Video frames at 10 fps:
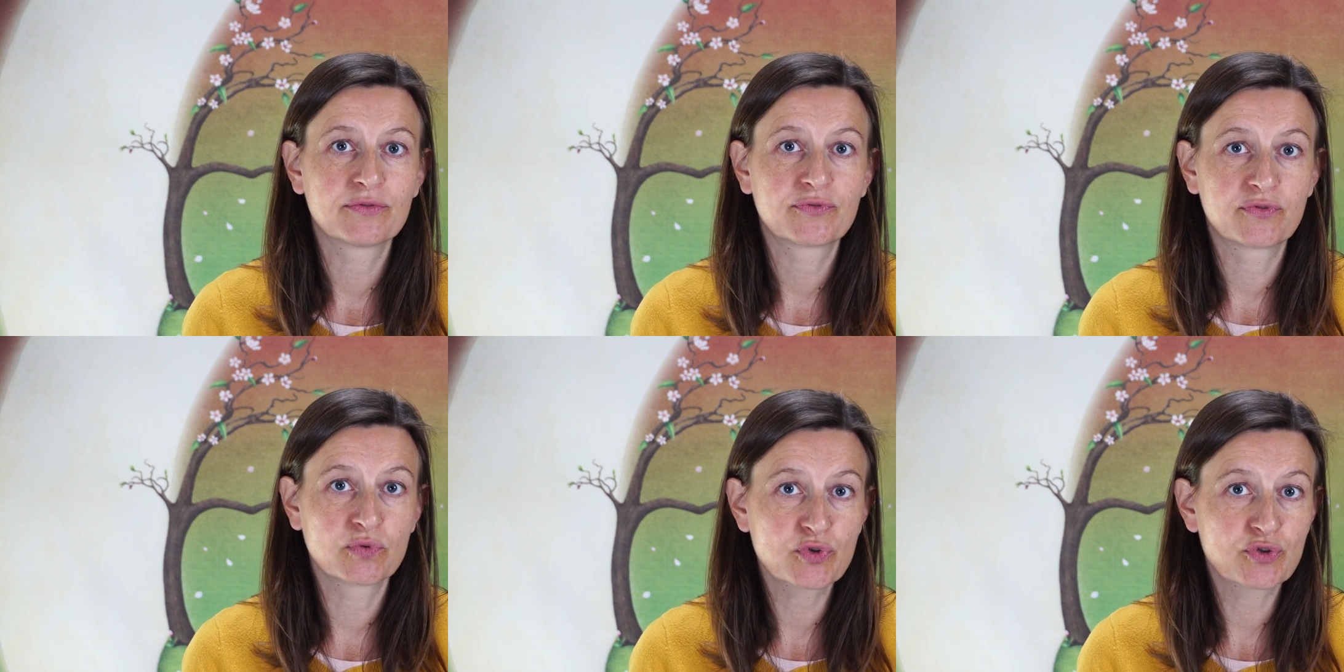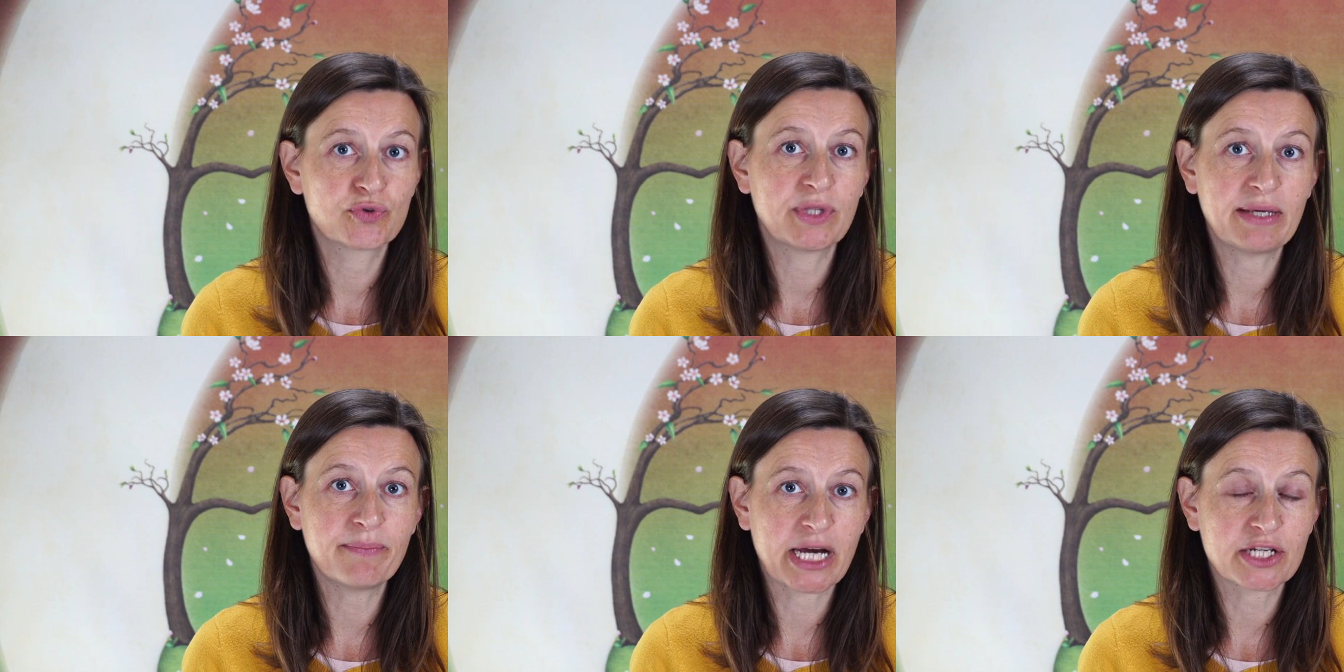
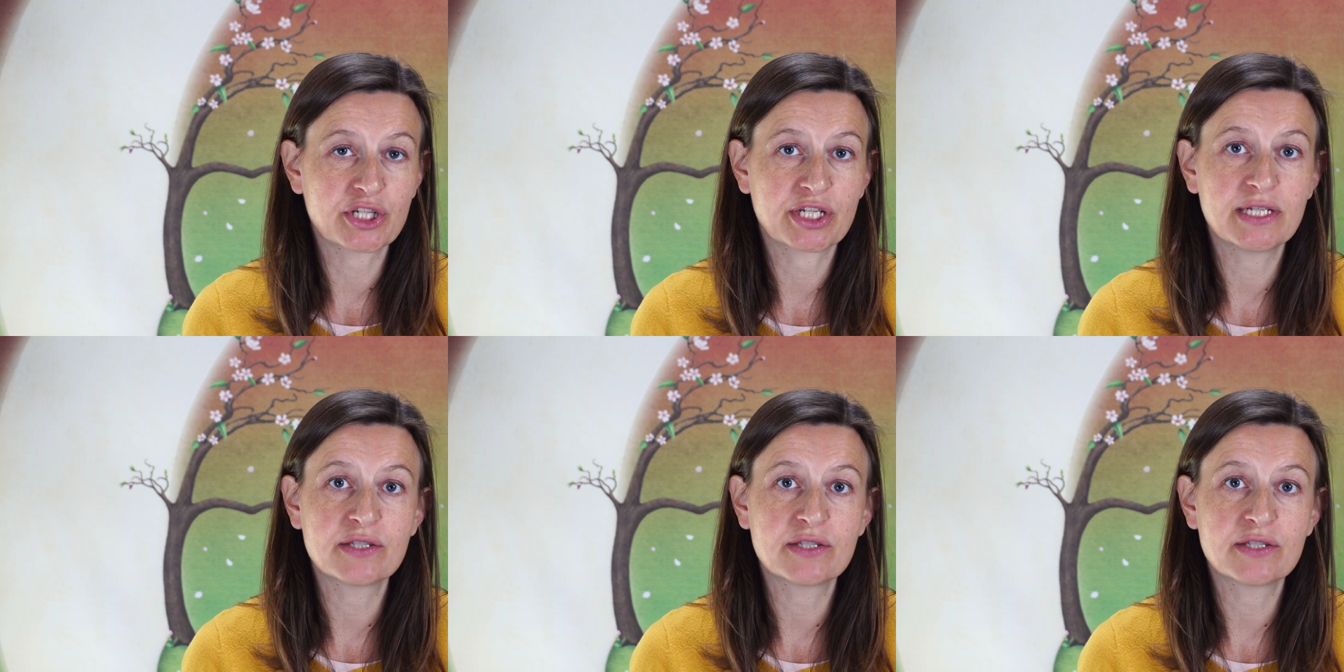fonctionnait, marchait